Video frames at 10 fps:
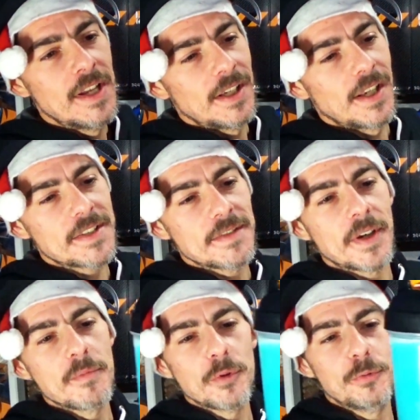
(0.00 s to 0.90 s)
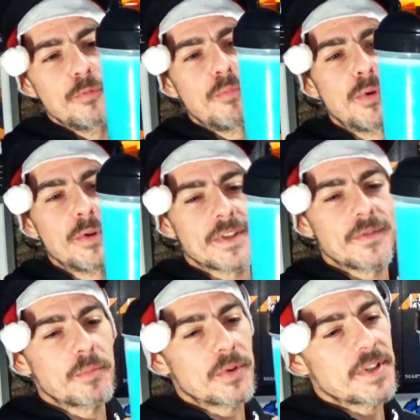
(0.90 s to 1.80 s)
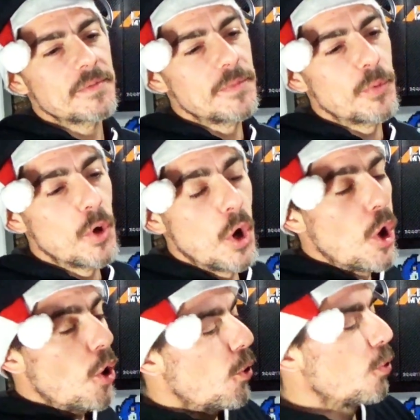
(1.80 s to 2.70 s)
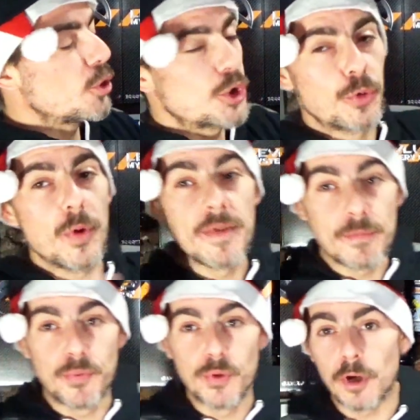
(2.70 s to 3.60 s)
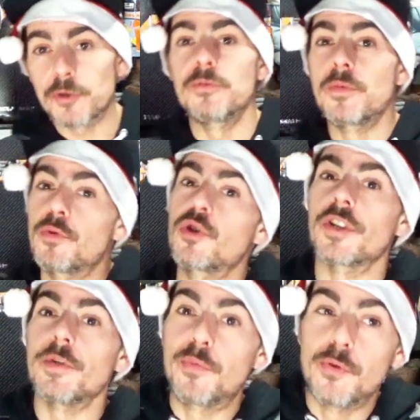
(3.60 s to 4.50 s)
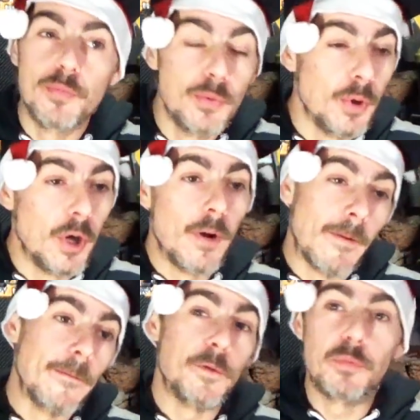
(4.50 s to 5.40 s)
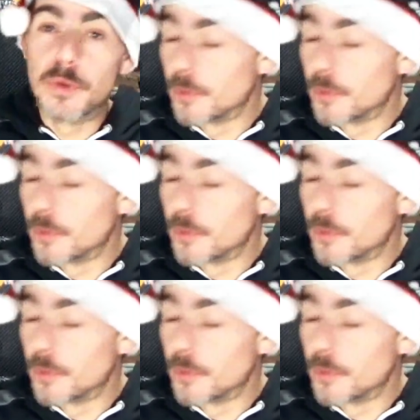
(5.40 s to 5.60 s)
Là c'est vraiment du bleu, ça me fait penser un petit peu au swimming pool. Alors swimming pool j'en ai plus bu depuis